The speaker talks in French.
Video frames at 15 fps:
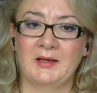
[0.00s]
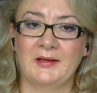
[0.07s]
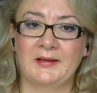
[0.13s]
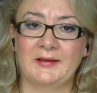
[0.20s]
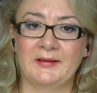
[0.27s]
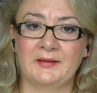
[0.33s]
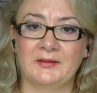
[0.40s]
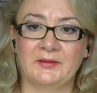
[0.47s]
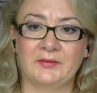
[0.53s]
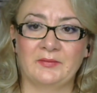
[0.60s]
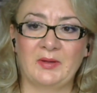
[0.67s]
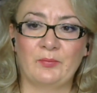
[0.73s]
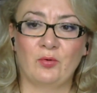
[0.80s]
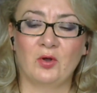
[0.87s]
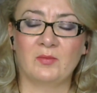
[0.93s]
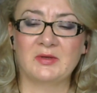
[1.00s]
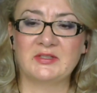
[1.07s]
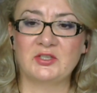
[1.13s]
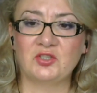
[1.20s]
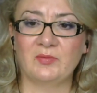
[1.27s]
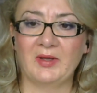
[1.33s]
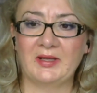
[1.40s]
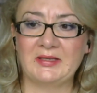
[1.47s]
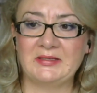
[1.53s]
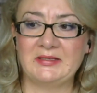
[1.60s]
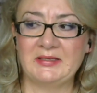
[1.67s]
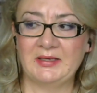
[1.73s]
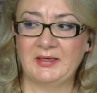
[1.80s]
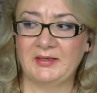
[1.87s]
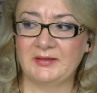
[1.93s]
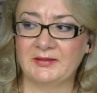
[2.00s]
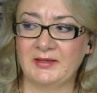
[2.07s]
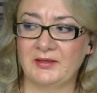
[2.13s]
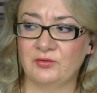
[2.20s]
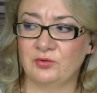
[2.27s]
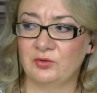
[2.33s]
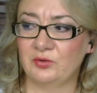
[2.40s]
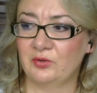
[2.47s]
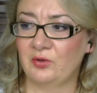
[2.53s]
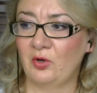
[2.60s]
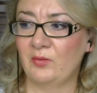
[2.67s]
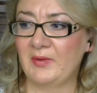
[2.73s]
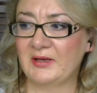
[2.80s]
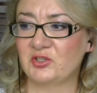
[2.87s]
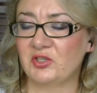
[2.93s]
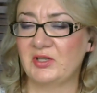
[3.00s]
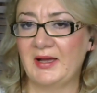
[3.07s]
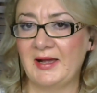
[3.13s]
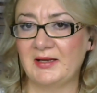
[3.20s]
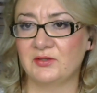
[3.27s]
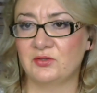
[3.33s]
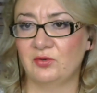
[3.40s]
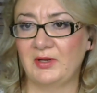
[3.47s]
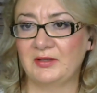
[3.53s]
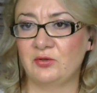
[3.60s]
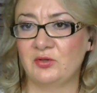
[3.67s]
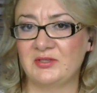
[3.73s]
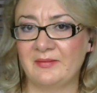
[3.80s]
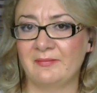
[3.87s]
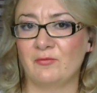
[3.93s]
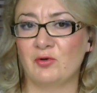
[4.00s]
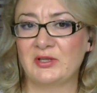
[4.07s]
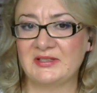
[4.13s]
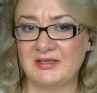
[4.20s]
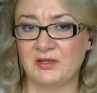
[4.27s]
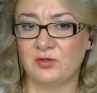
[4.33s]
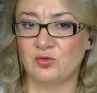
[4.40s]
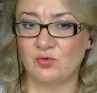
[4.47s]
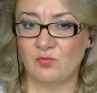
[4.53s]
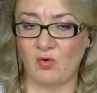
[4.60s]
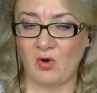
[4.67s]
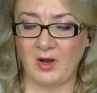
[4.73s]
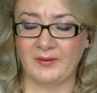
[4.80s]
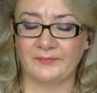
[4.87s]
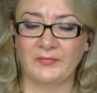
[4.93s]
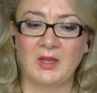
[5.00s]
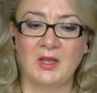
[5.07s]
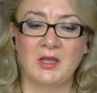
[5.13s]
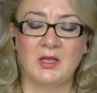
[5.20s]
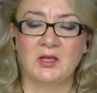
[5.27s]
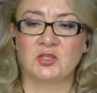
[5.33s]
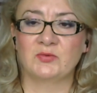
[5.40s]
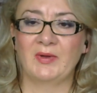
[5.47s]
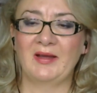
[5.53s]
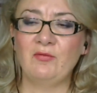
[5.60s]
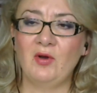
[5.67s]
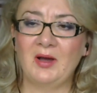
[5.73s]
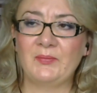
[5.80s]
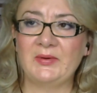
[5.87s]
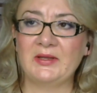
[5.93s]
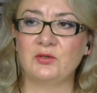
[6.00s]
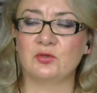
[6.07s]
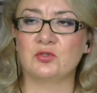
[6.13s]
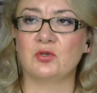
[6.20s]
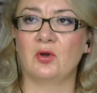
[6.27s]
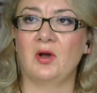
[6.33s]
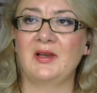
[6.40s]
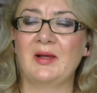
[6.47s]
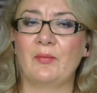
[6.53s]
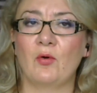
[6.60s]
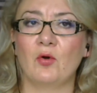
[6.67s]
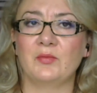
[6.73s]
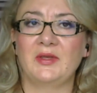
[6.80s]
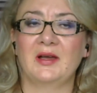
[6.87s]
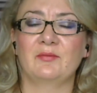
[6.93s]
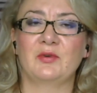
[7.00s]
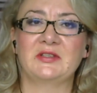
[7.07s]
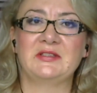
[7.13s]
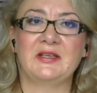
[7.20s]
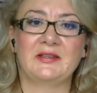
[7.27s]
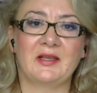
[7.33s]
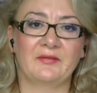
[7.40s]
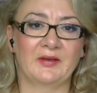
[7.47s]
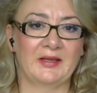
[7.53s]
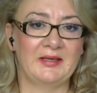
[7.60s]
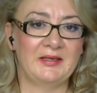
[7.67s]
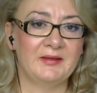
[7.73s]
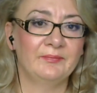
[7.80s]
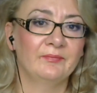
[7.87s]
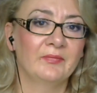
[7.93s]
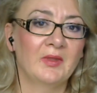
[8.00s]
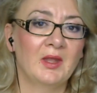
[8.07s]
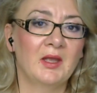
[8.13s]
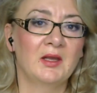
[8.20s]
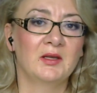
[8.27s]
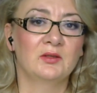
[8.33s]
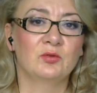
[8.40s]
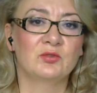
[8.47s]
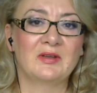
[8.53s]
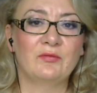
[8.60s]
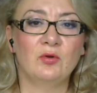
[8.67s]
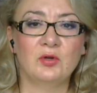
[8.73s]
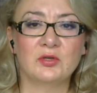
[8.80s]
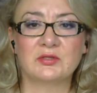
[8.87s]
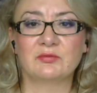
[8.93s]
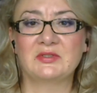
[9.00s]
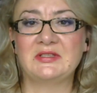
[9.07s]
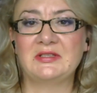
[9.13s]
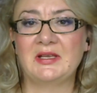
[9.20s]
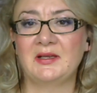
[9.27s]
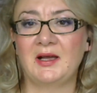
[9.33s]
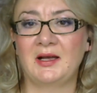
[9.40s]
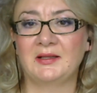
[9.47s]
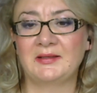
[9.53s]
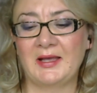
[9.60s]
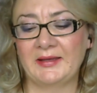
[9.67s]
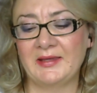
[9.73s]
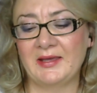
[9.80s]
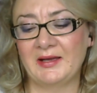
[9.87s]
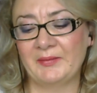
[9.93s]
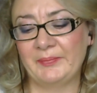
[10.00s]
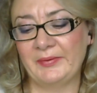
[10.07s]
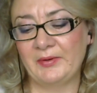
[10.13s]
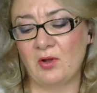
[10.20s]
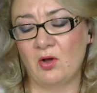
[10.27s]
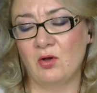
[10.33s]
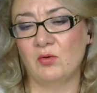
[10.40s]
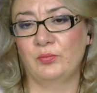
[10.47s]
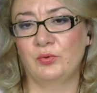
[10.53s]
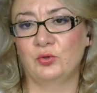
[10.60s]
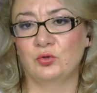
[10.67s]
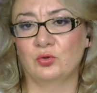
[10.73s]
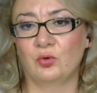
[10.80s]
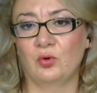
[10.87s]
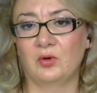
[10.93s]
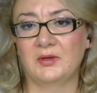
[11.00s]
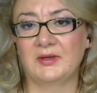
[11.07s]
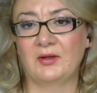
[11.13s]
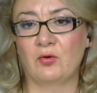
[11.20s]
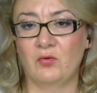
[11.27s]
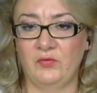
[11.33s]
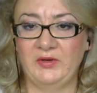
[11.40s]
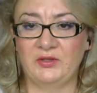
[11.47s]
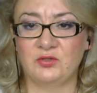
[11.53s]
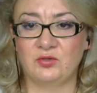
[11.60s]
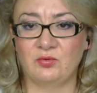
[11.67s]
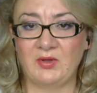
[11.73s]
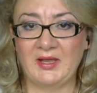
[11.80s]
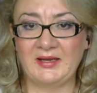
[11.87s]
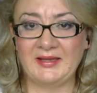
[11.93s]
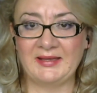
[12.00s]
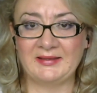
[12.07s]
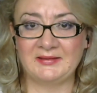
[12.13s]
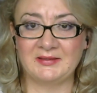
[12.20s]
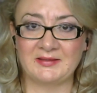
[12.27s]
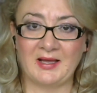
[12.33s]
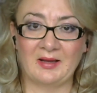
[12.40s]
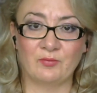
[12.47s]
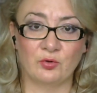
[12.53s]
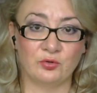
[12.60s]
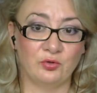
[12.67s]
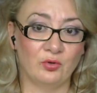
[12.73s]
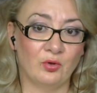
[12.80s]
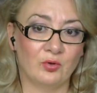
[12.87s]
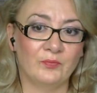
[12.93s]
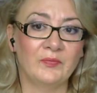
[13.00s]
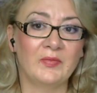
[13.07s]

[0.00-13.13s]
Euh, mais pour commencer, j'aimerais dire euh, quelques remarques générales sur la deuxième moitié du mois. J'aimerais vous rappeler que durant la première moitié d'avril, nous avons ressenti un arrière-plan plutôt conflictuel et disharmonieux